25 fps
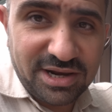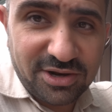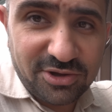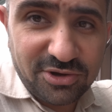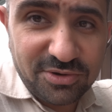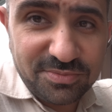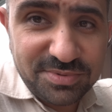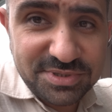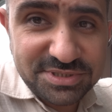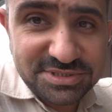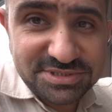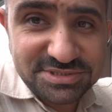
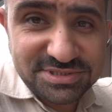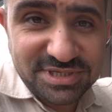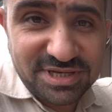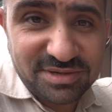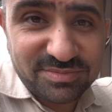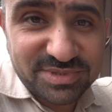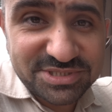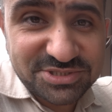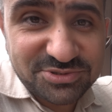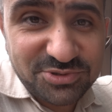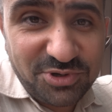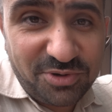الخبز
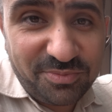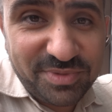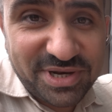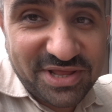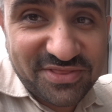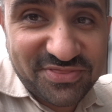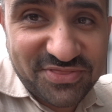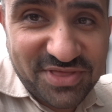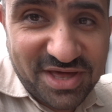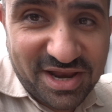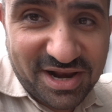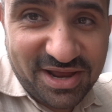المصنوع من
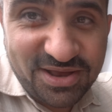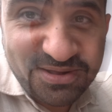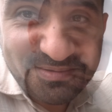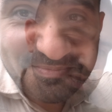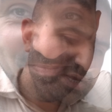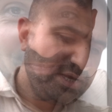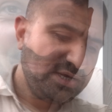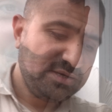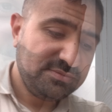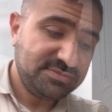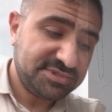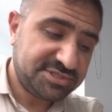الذره
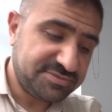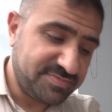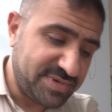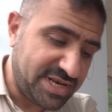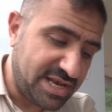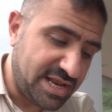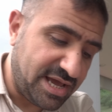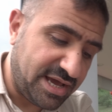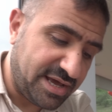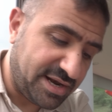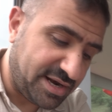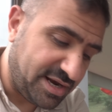بسم
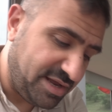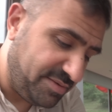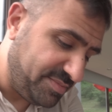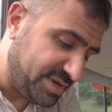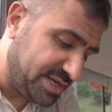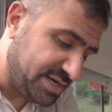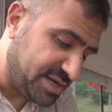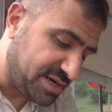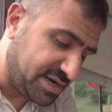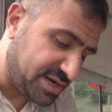الله الرحمن